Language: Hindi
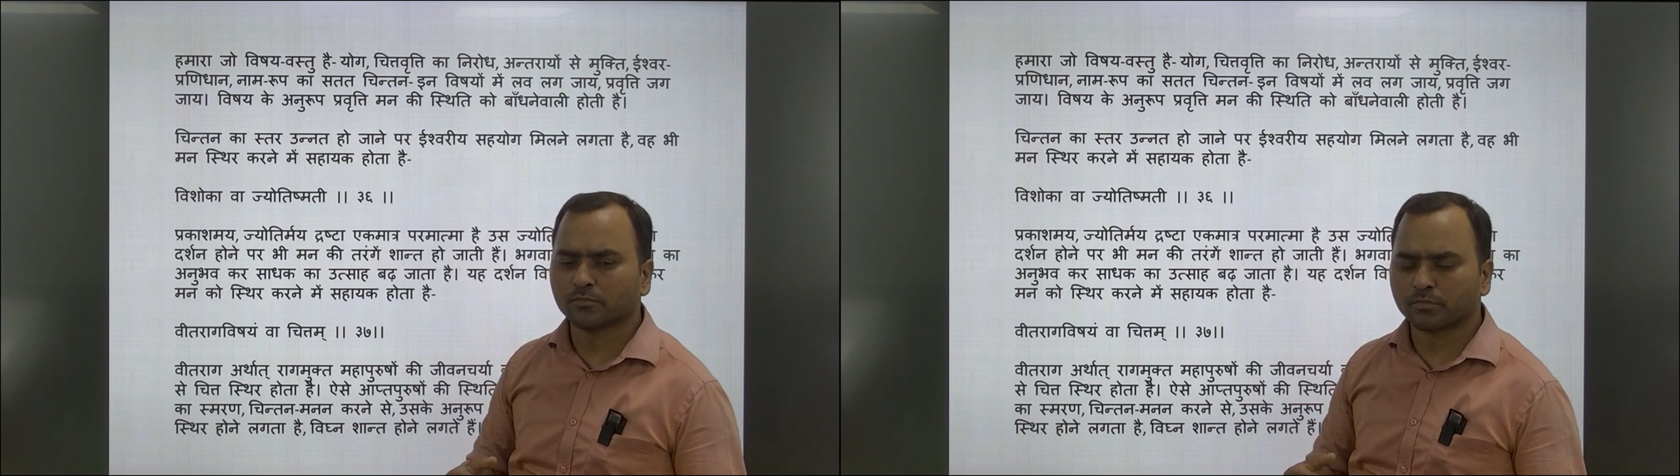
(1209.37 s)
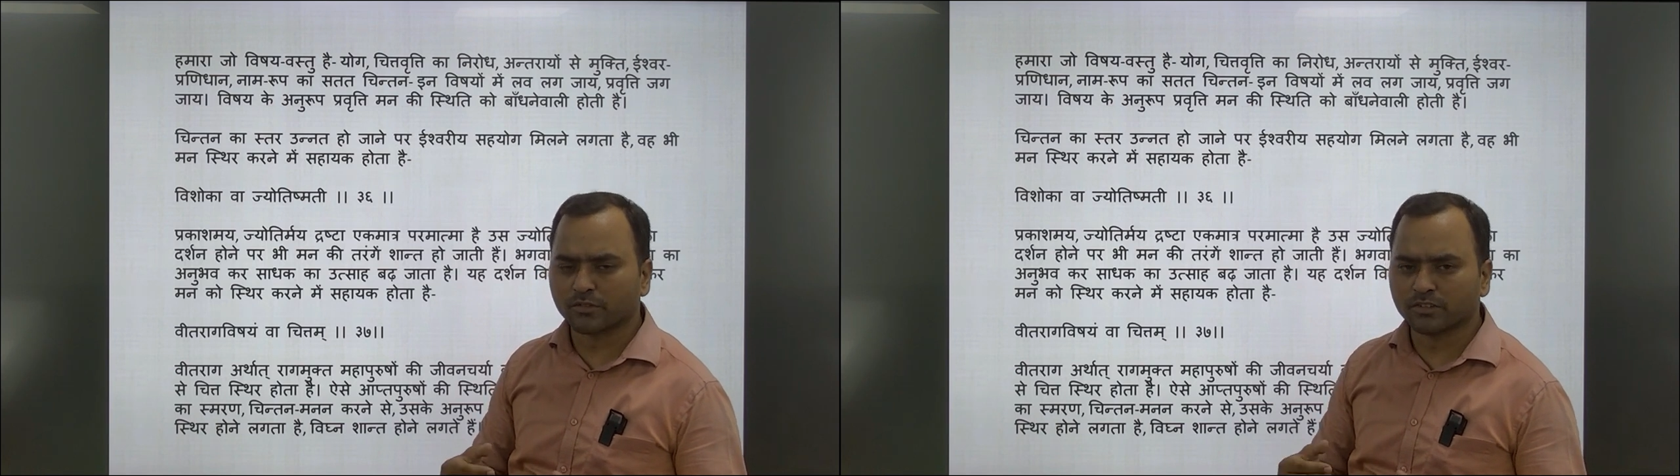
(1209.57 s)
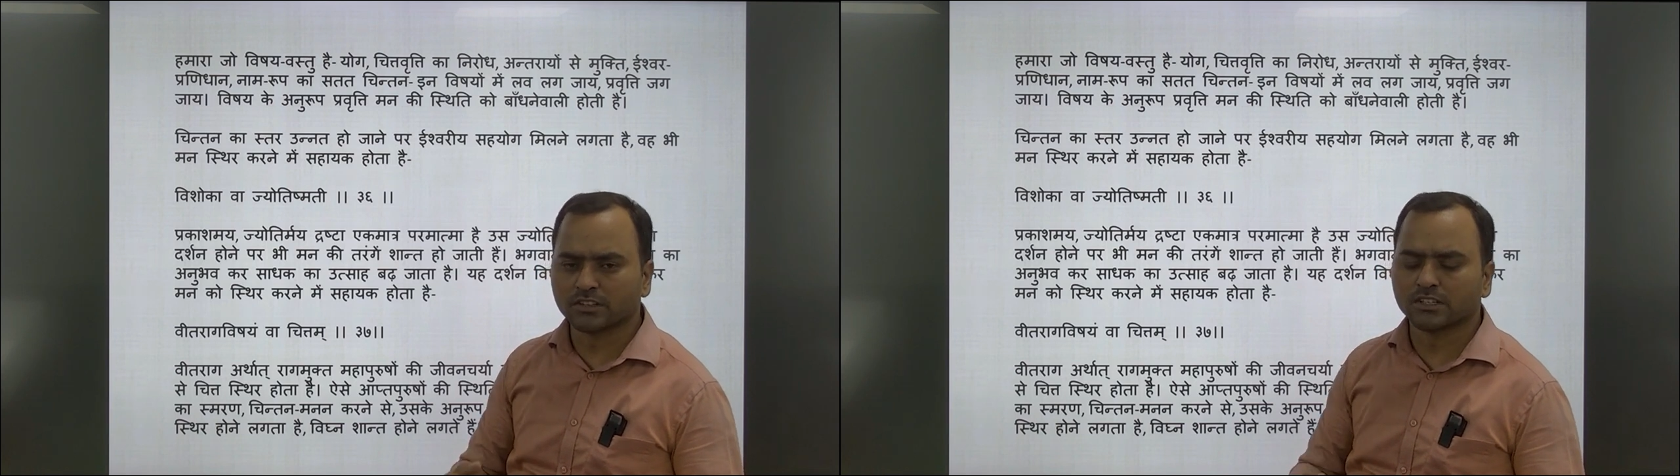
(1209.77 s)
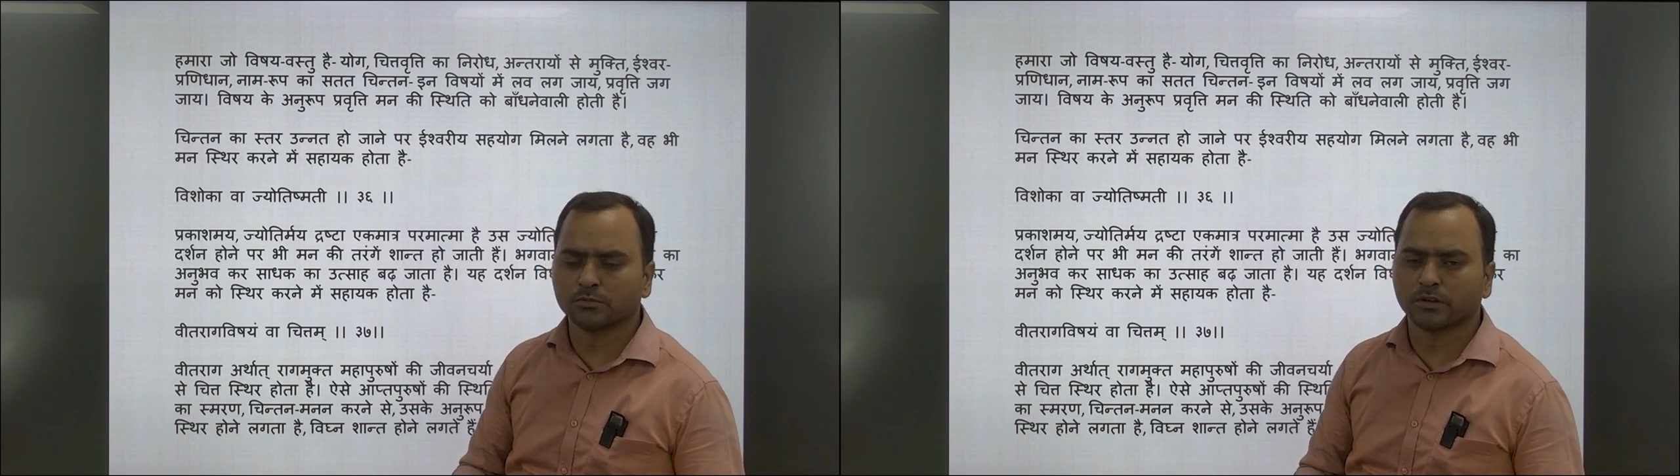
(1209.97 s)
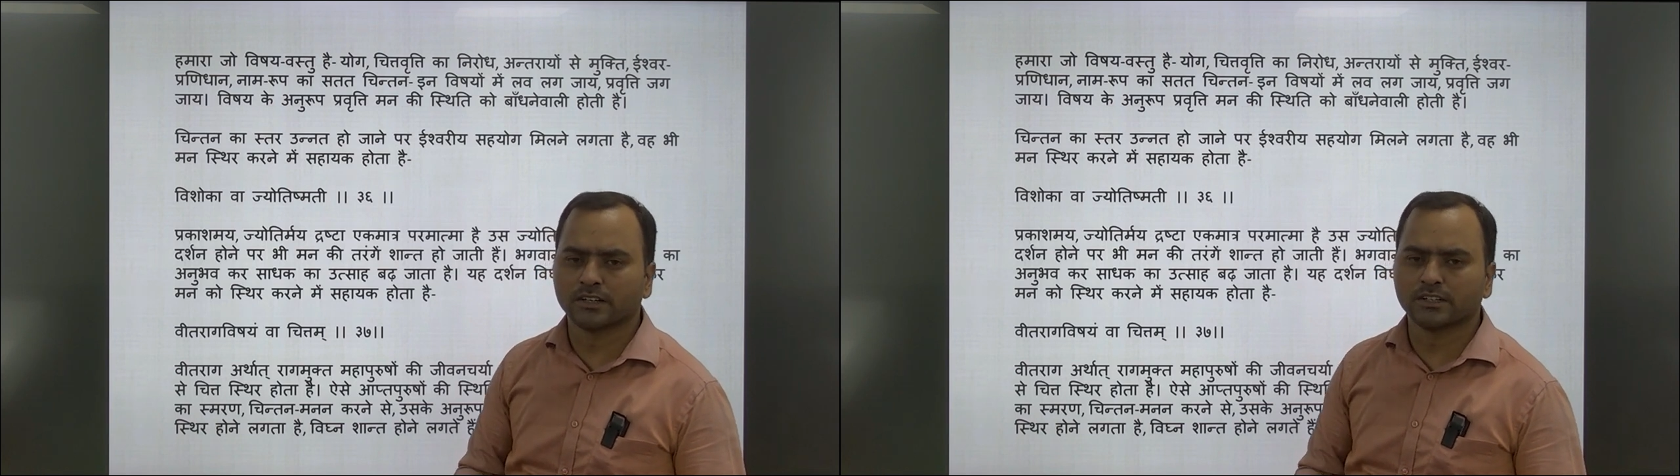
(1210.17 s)
प्रवृत्ति
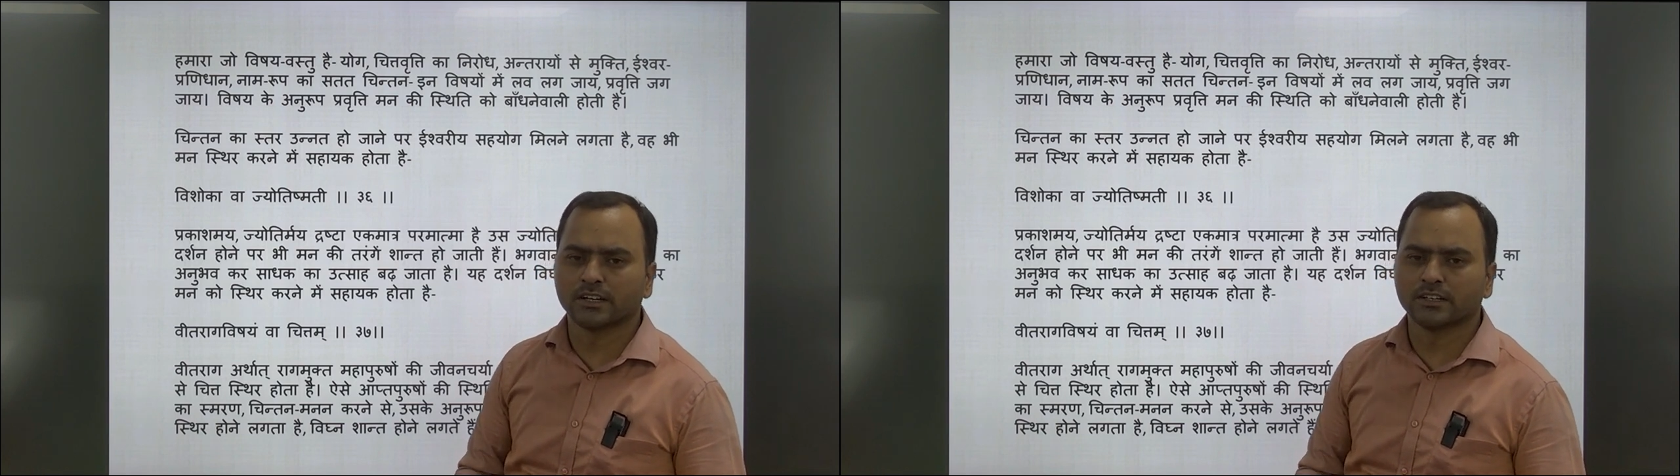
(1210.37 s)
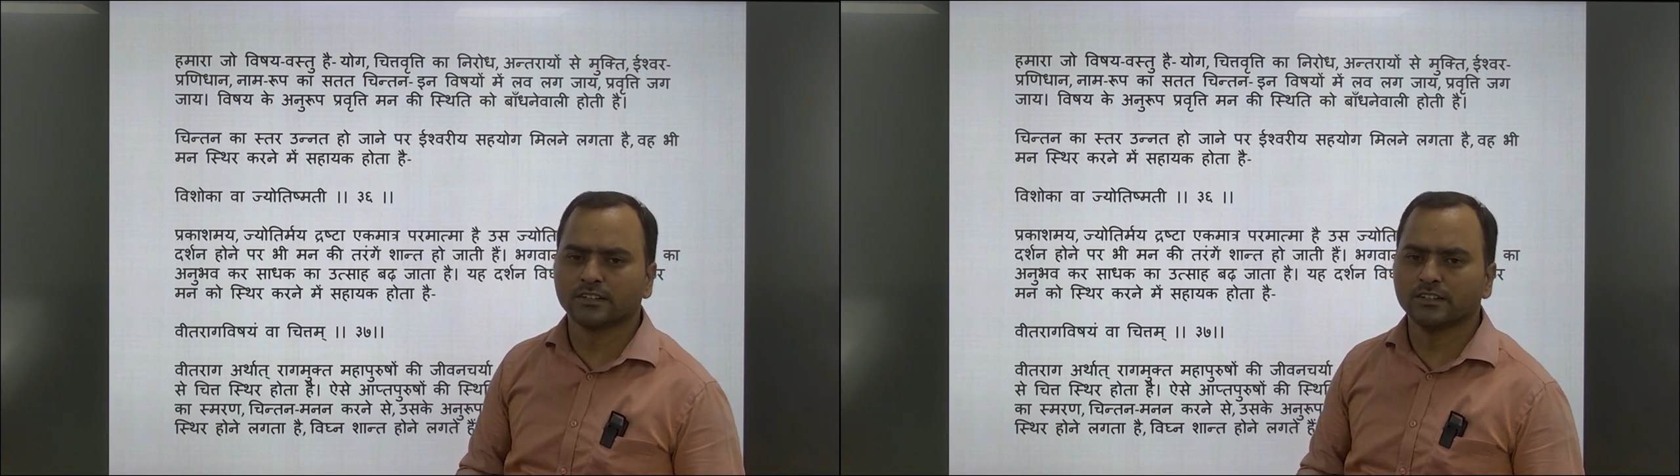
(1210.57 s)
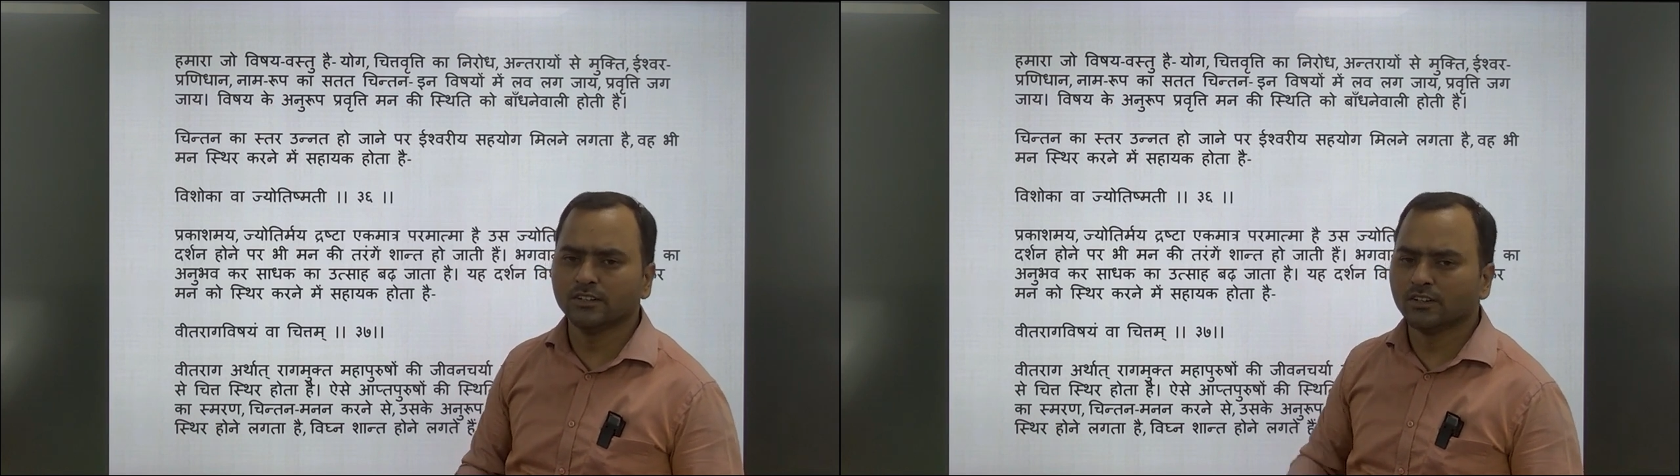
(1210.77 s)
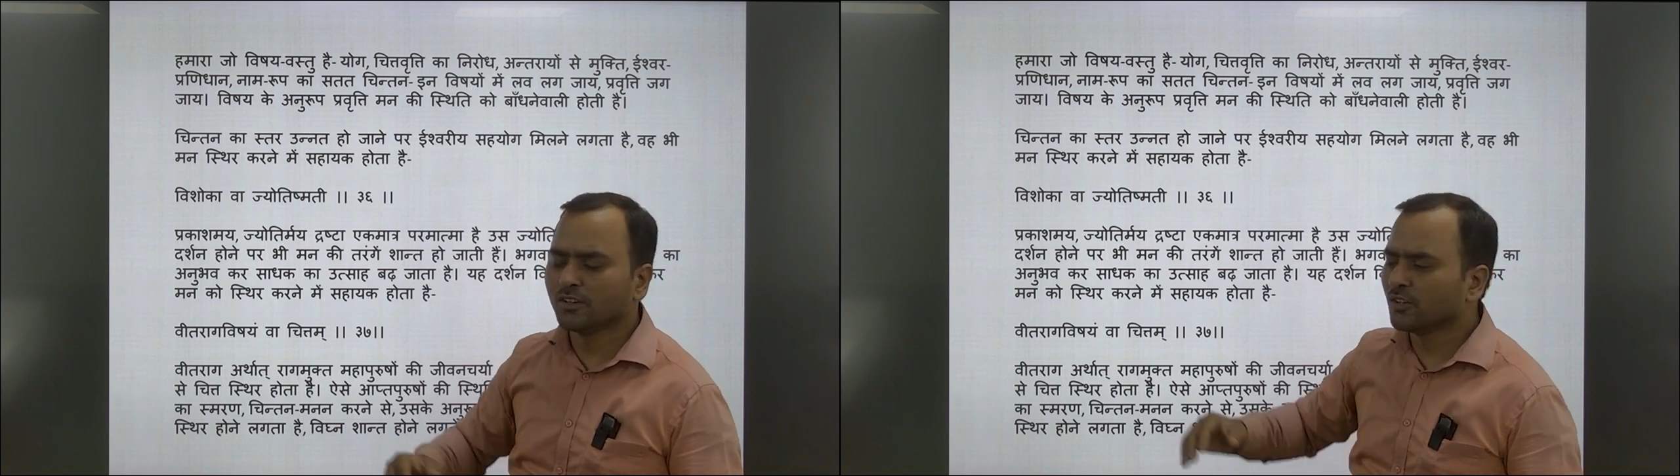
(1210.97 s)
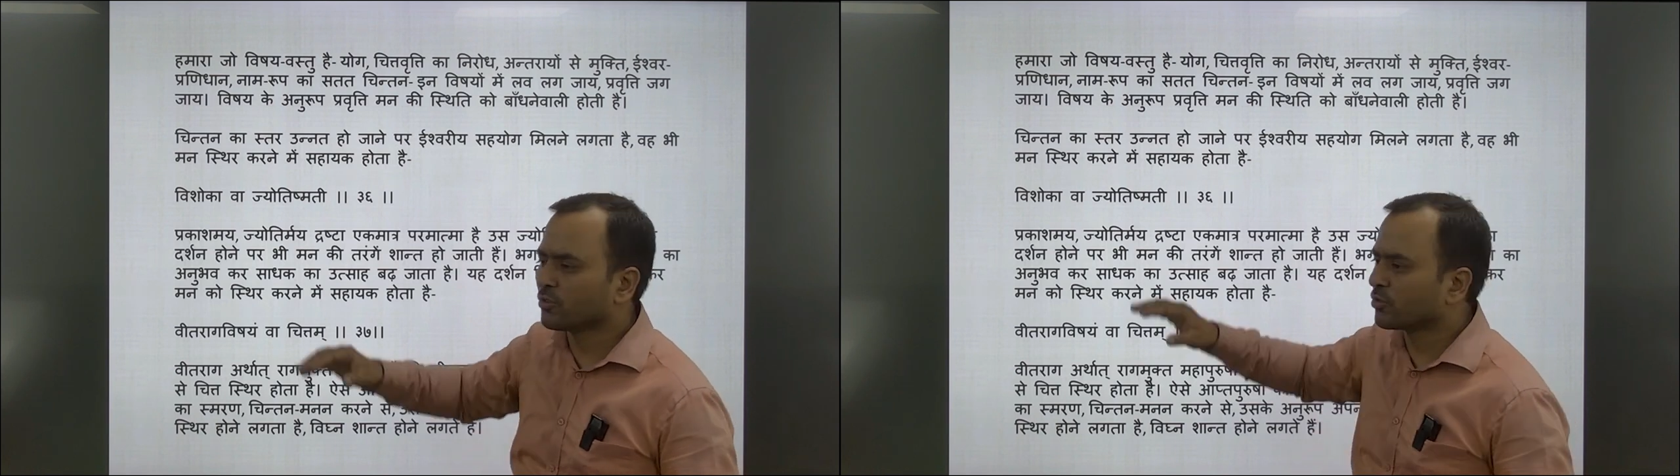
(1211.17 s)
बनी रहेगी तो